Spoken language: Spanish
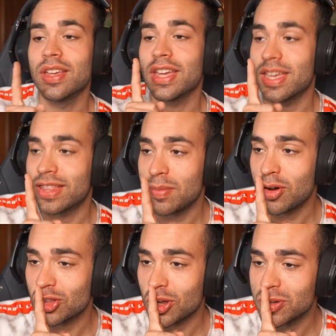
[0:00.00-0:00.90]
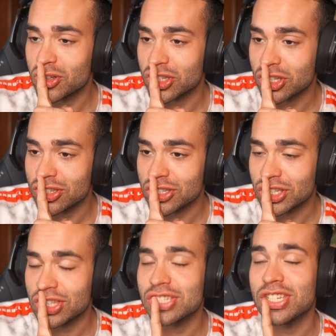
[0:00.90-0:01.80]
Y ya estamos a top
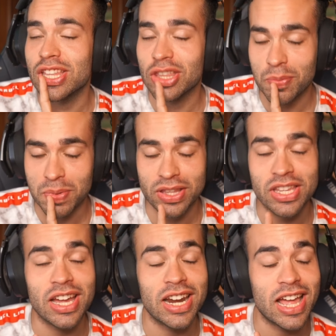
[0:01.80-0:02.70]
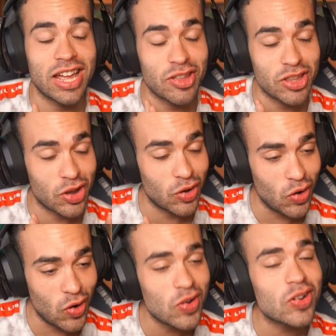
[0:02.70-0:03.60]
867, dos partidas ganadas. Yo dije,
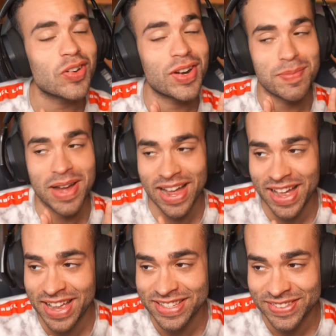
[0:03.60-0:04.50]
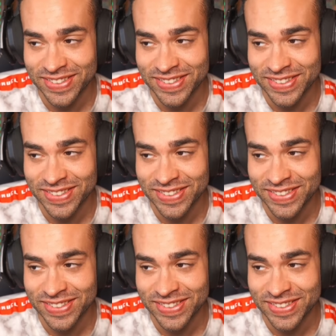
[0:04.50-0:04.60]
ojo con el mazo.